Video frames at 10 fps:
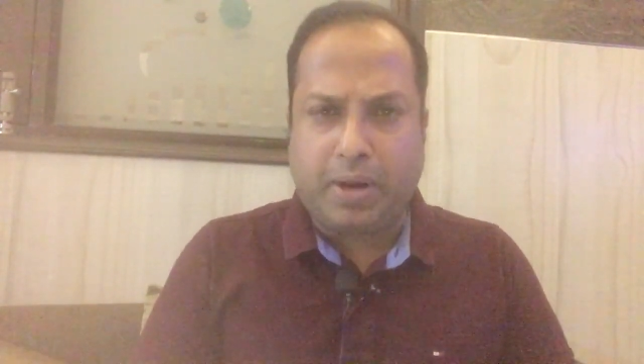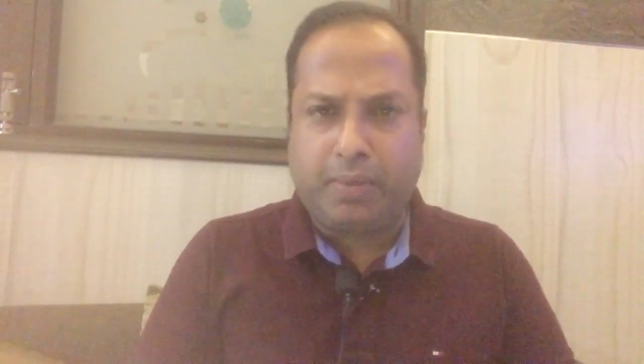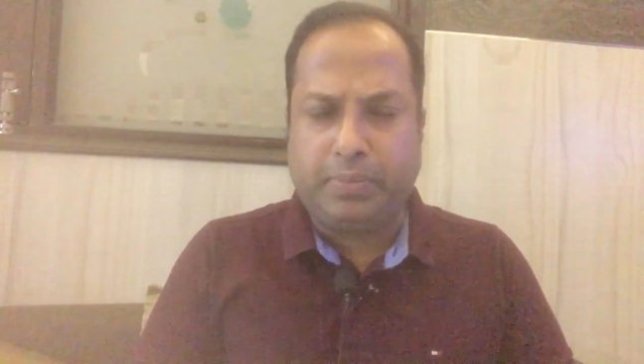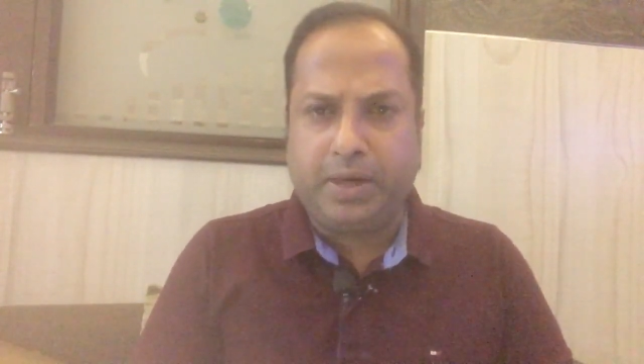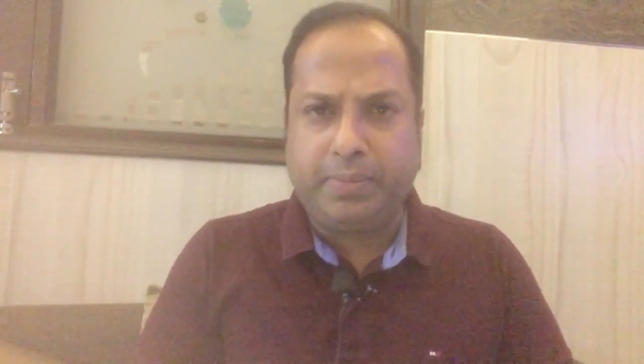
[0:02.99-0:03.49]

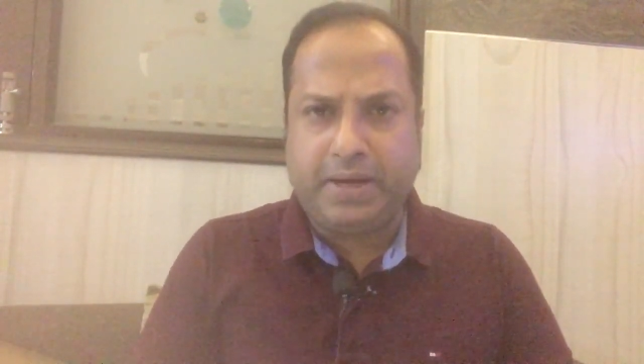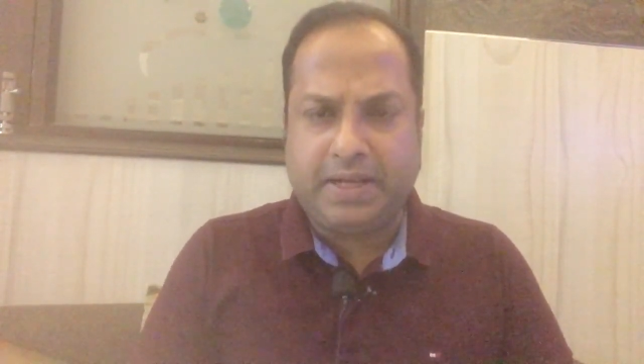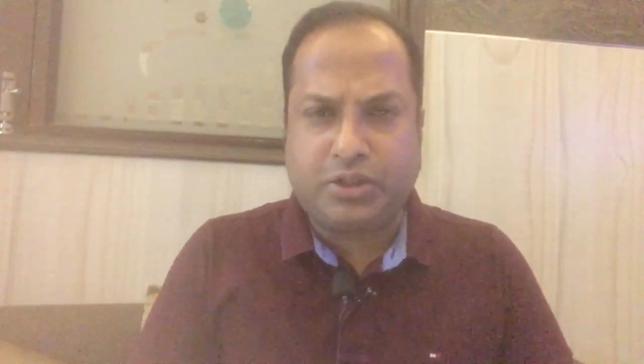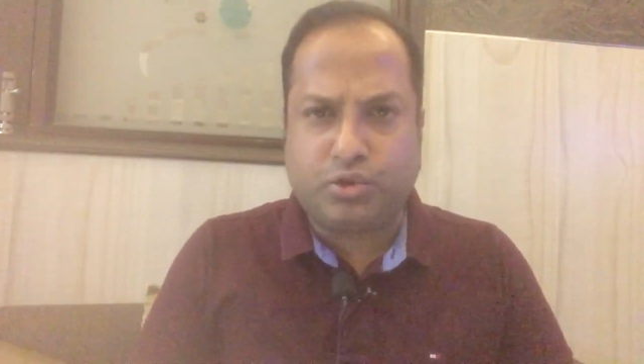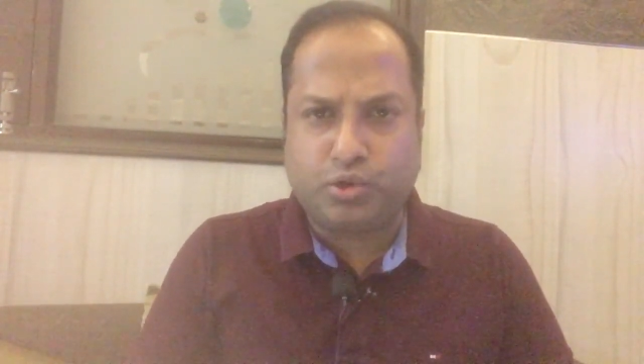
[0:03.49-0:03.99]
मामले
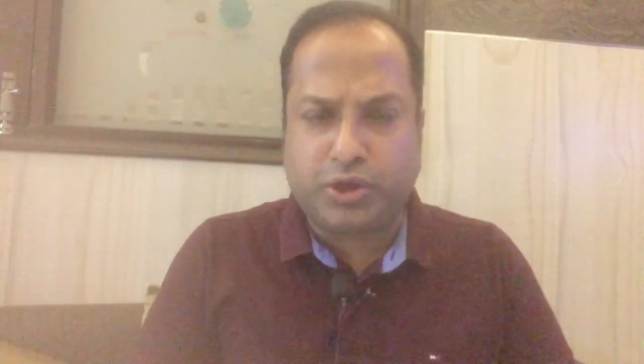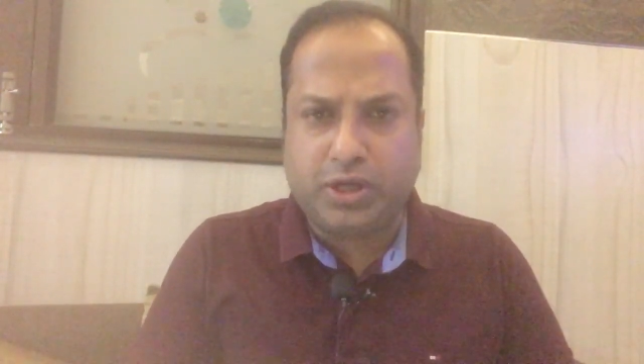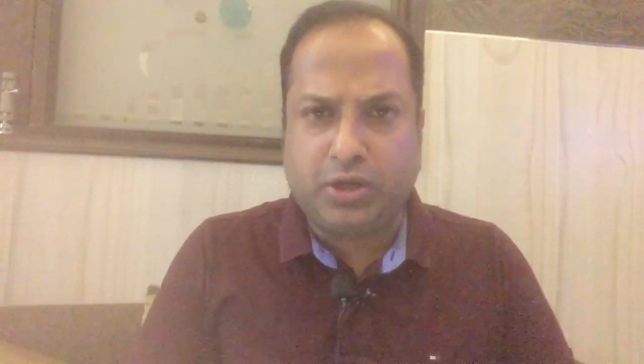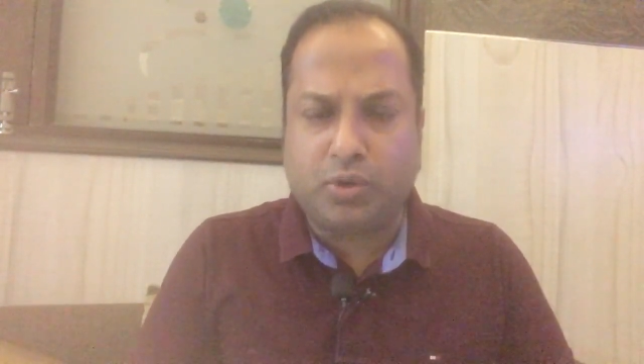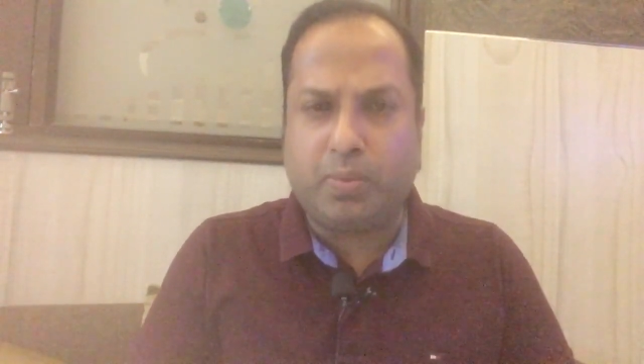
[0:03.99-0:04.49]
में
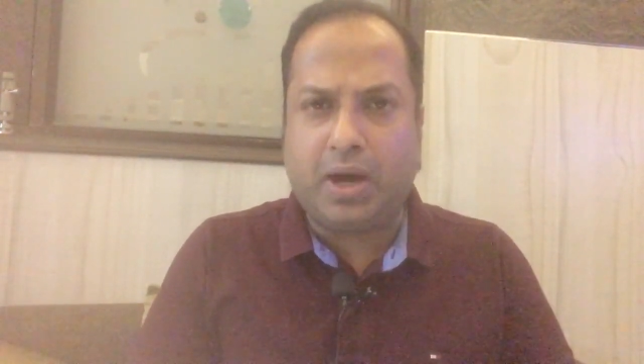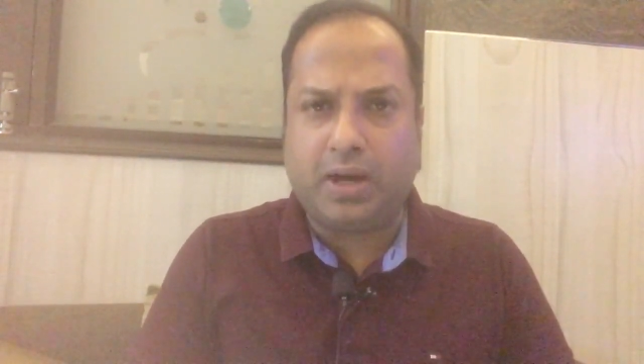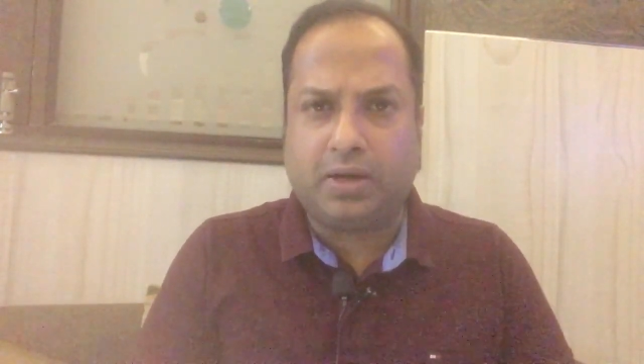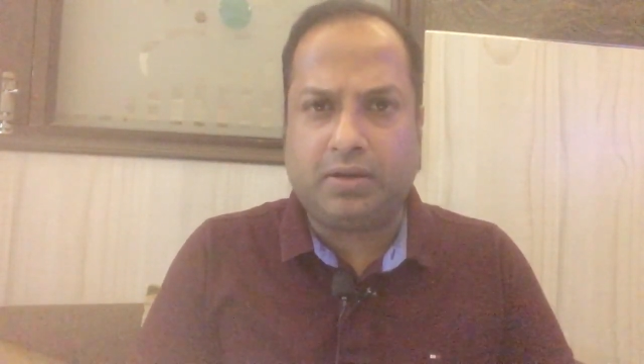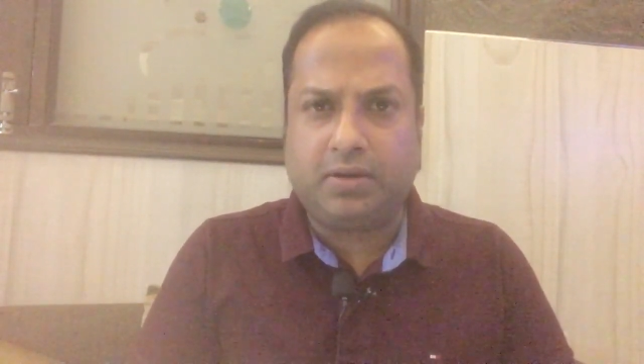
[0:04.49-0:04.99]
सुशील कुमार